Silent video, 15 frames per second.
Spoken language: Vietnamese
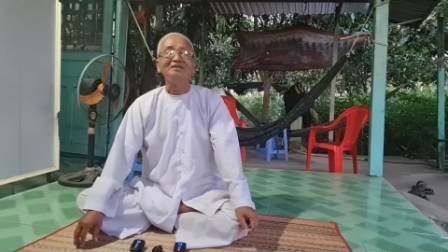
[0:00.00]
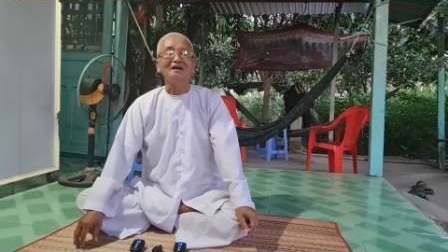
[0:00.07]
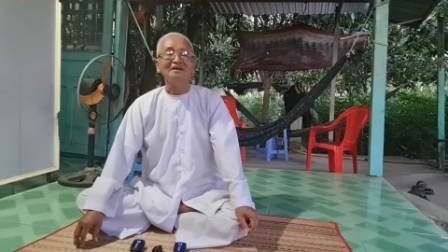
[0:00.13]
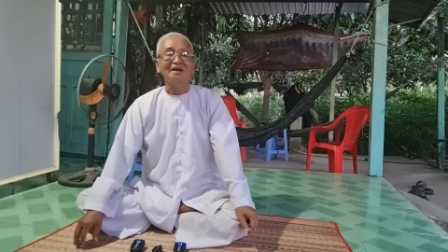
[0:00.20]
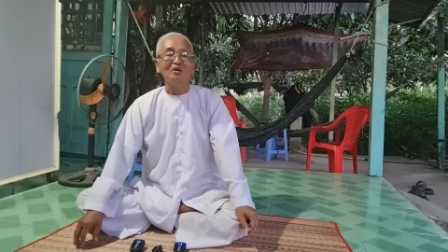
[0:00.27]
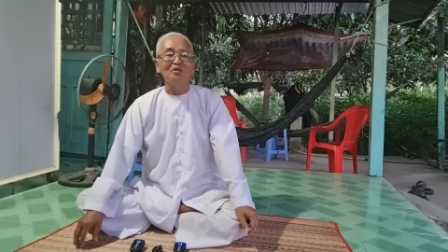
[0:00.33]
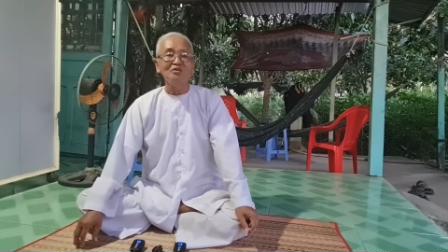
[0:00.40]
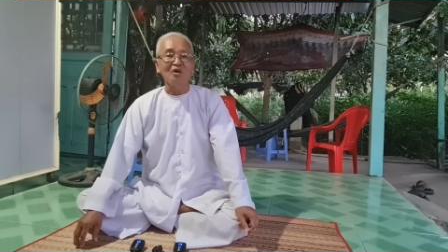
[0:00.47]

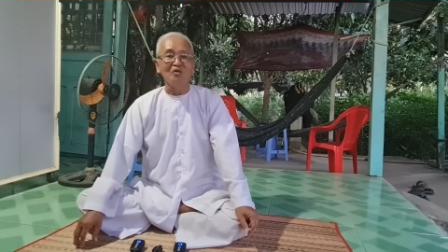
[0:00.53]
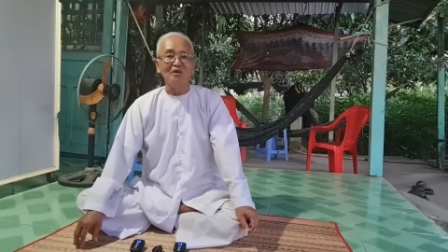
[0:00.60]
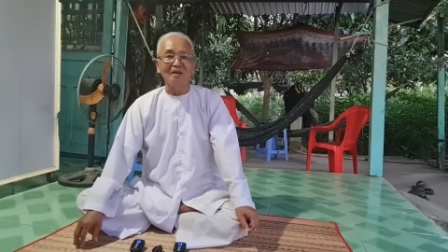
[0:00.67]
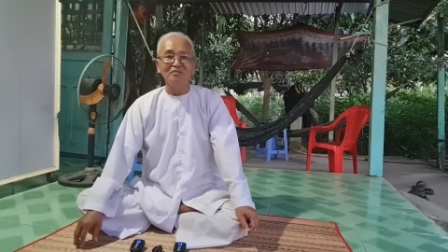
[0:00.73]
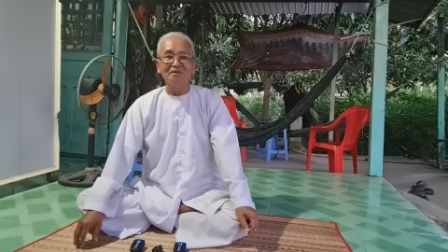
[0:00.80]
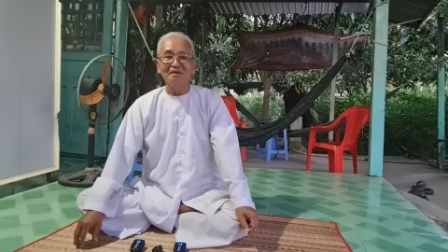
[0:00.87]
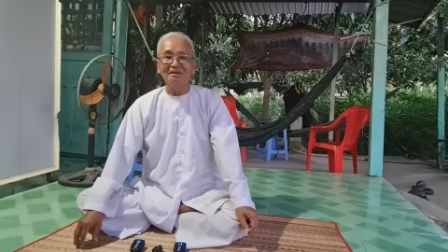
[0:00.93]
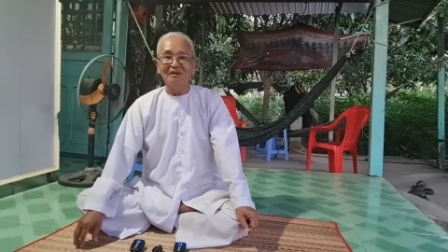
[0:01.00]
từ cái uống rượu
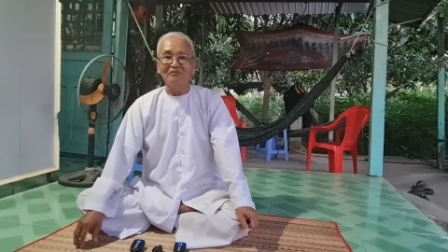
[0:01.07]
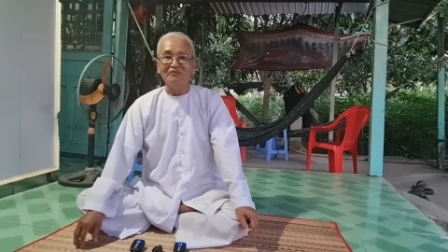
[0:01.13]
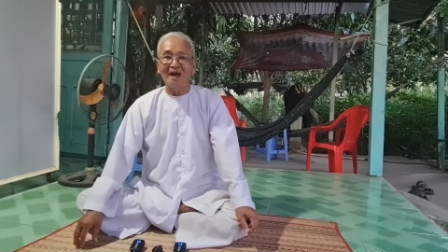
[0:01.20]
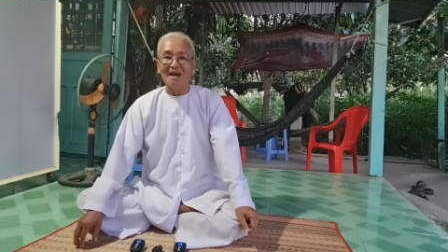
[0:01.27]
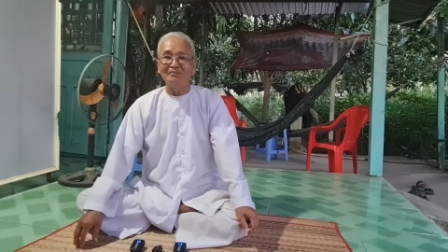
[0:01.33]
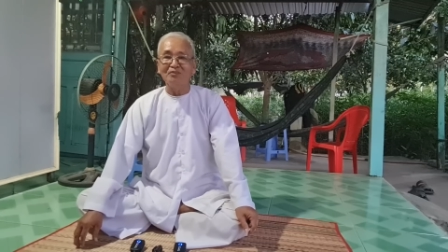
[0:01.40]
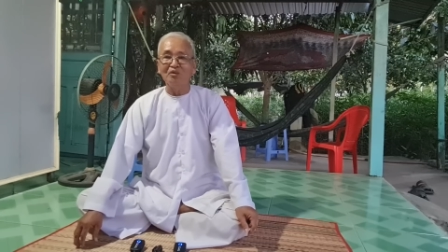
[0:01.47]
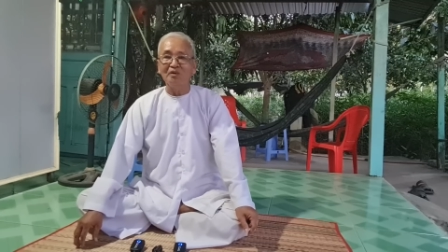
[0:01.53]
ổng ổng
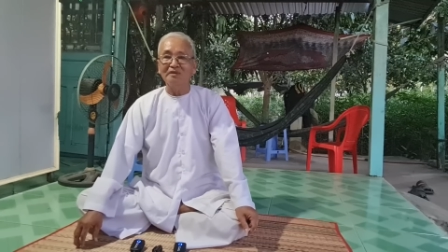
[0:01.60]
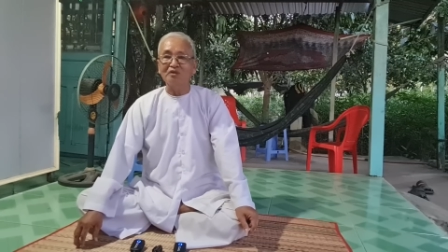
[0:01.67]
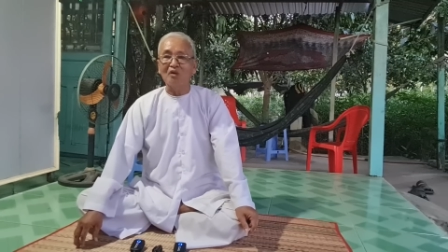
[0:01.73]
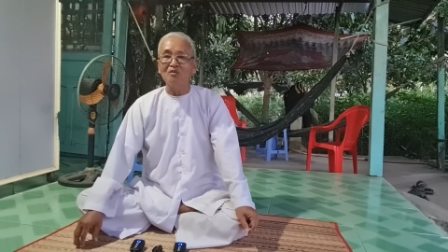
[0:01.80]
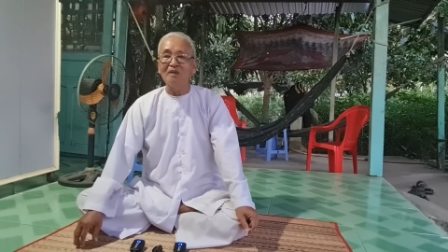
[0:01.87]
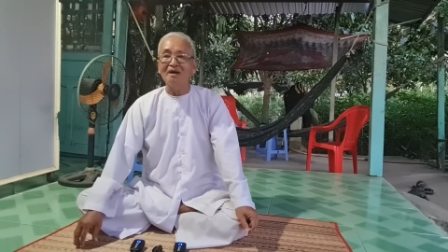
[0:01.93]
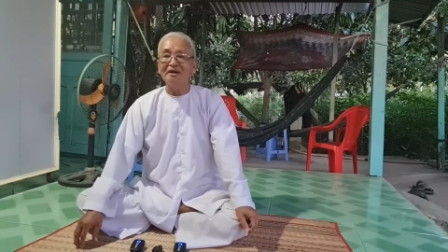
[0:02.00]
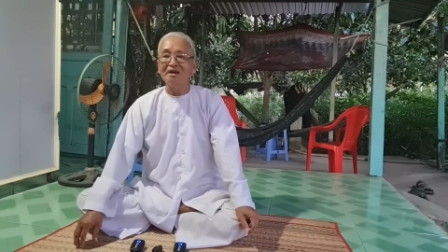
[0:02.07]
phạm luôn cái
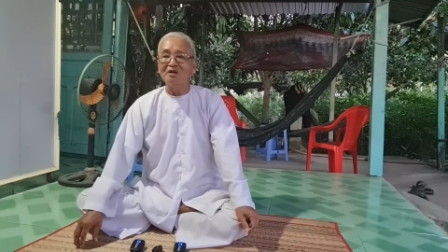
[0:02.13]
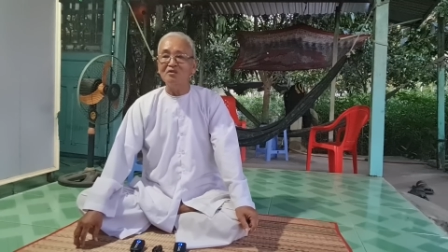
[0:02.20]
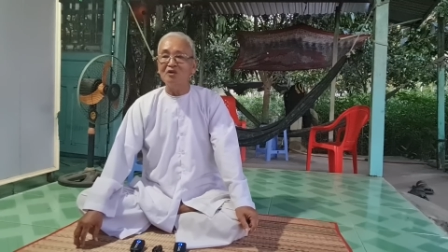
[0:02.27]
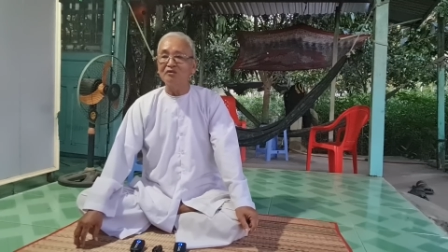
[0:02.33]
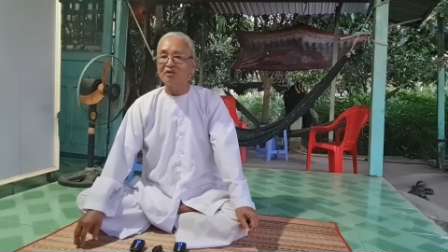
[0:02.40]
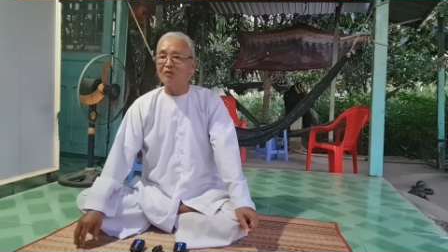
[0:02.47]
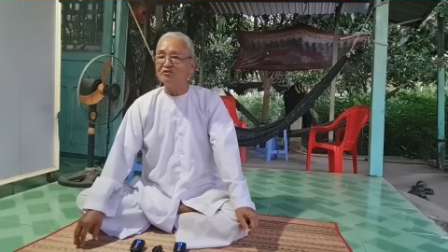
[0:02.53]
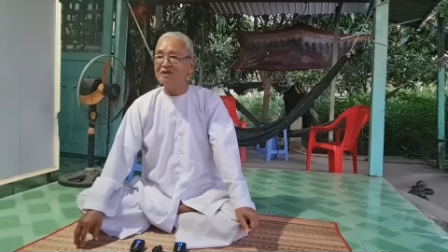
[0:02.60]
tội bất hiếu
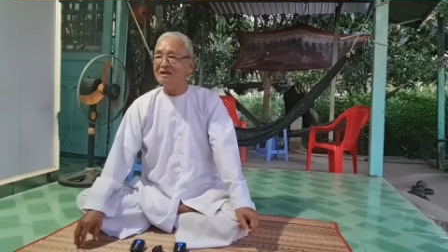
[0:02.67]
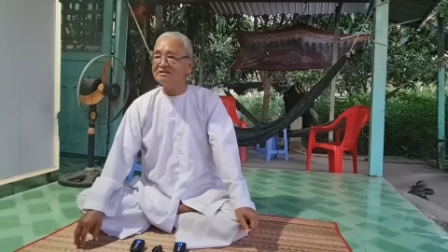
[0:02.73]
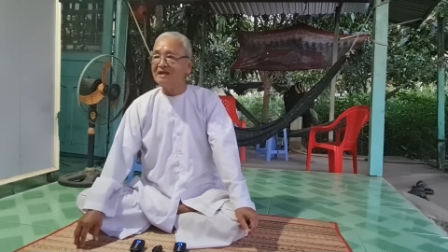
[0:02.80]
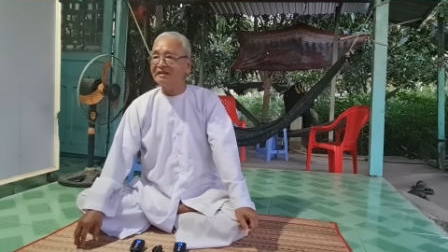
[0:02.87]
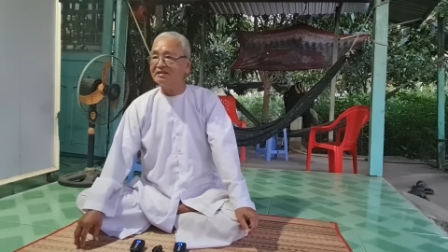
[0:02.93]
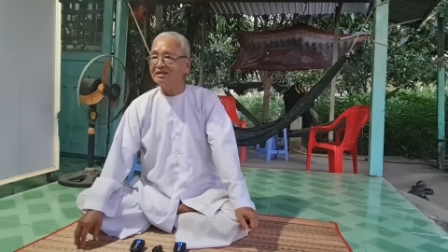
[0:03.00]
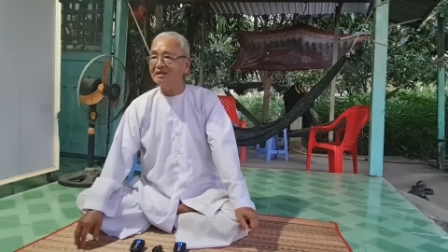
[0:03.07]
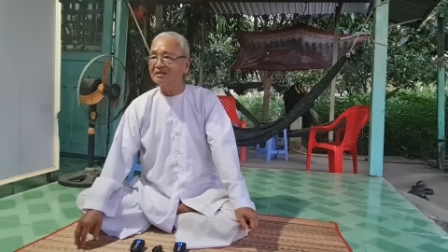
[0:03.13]
rồi tội sát
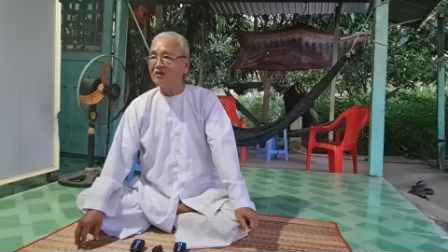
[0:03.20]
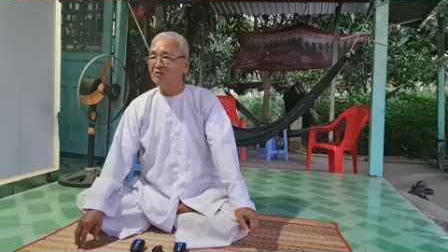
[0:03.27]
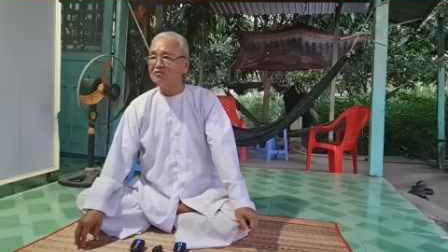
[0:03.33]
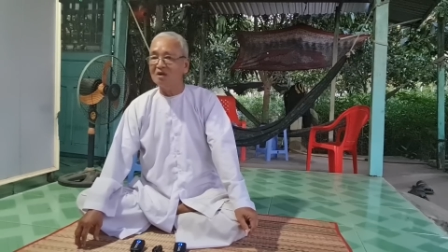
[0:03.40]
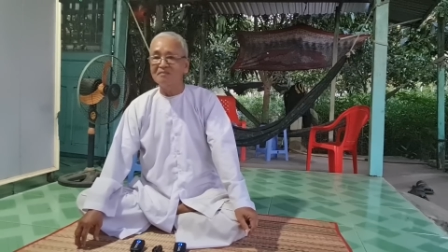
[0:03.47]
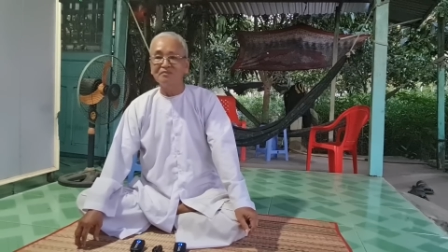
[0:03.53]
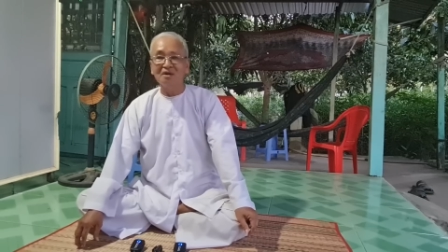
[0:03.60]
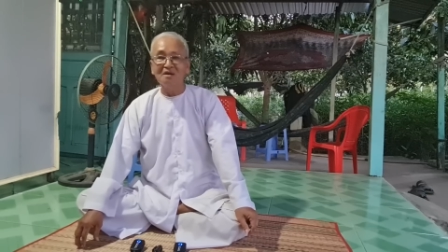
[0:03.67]
sanh gì
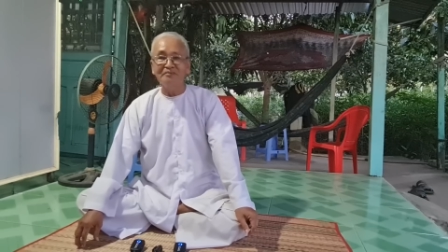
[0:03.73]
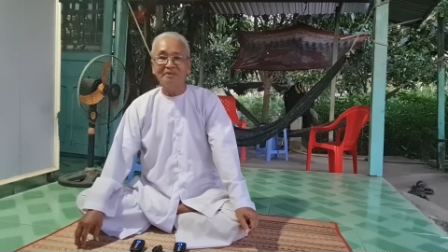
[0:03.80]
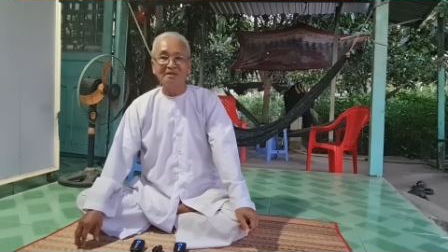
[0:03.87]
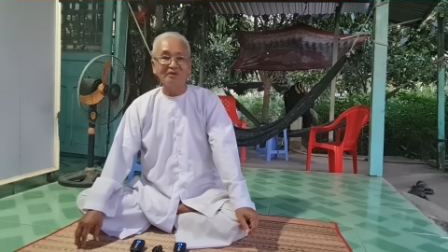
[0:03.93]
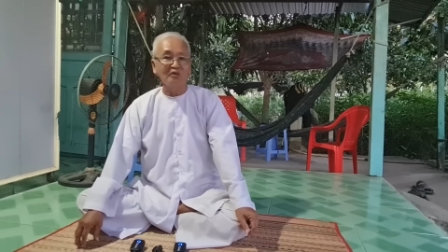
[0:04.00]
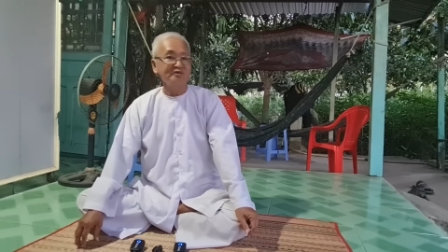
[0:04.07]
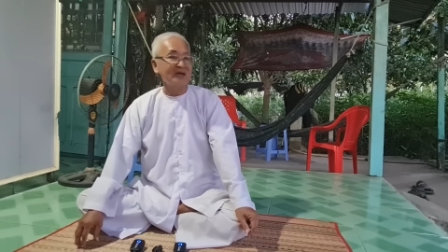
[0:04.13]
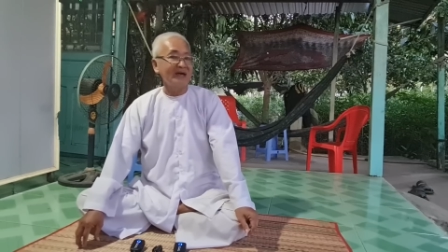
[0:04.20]
tội trộm cướp
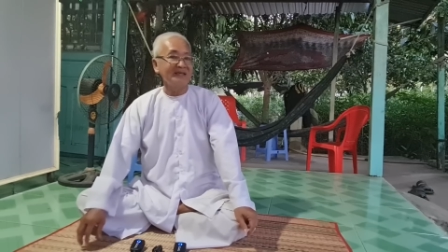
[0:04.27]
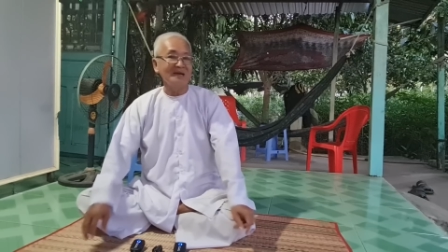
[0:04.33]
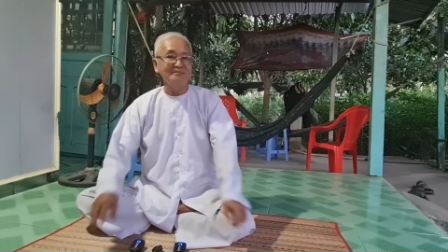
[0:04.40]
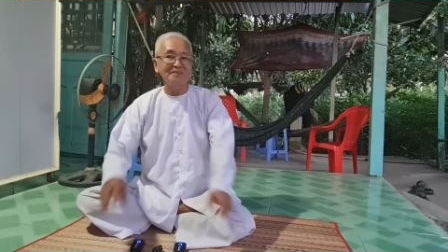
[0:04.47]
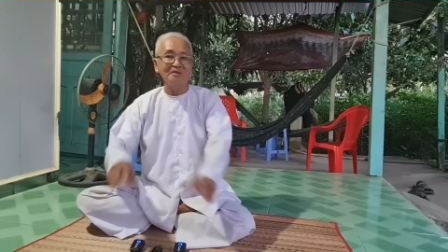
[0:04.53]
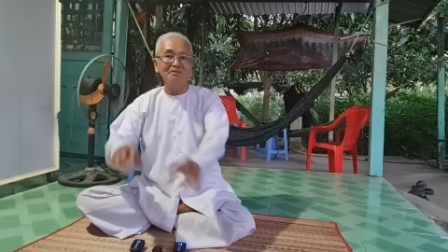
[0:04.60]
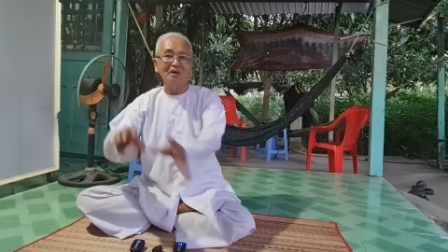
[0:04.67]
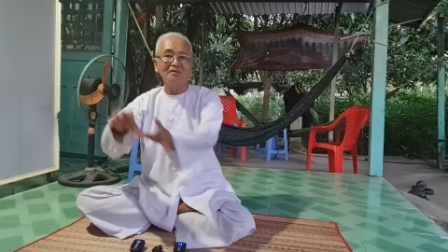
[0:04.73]
gì tội tài
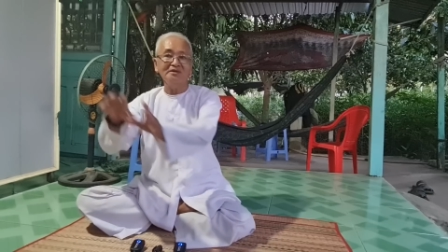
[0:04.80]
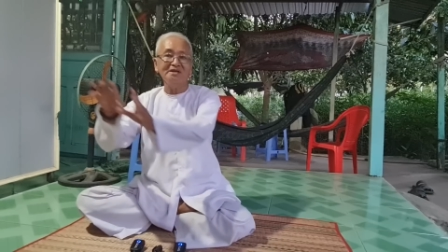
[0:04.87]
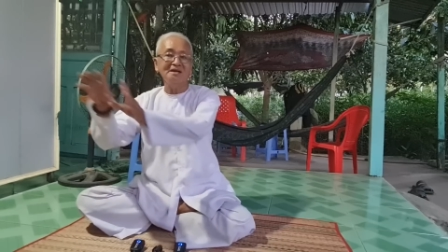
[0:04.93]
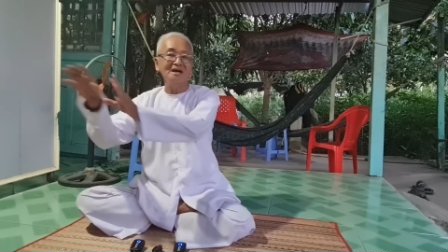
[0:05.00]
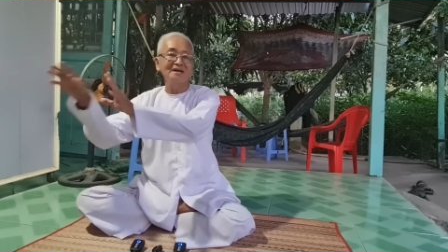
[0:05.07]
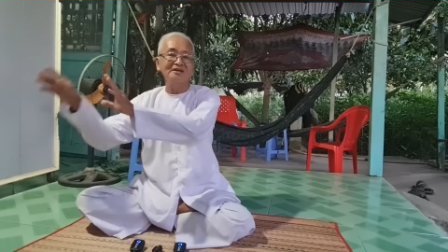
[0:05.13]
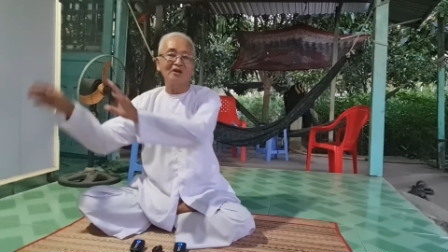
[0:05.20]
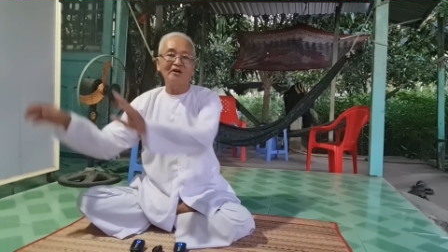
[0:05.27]
dâm những tội
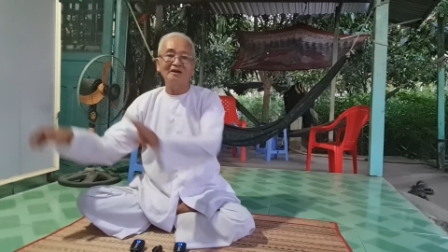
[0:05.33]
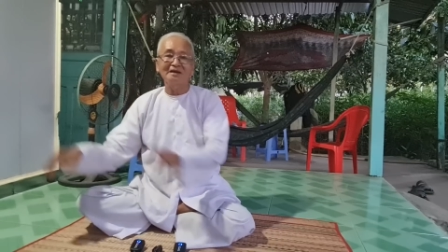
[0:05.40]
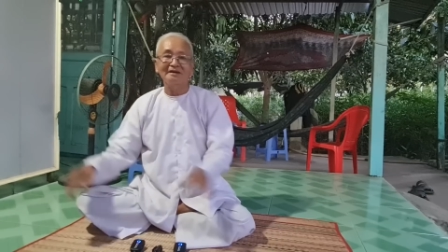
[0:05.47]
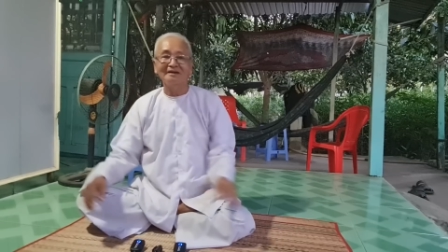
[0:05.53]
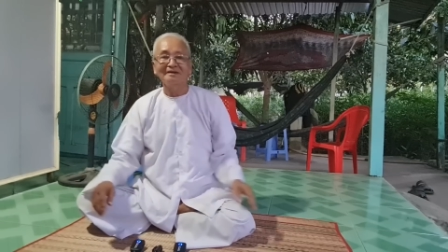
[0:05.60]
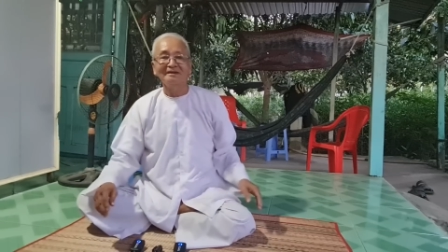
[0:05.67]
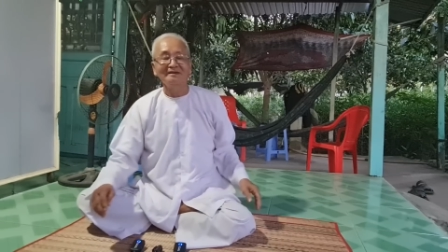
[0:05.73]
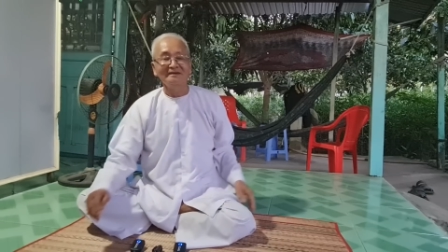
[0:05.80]
trơ cái trọi à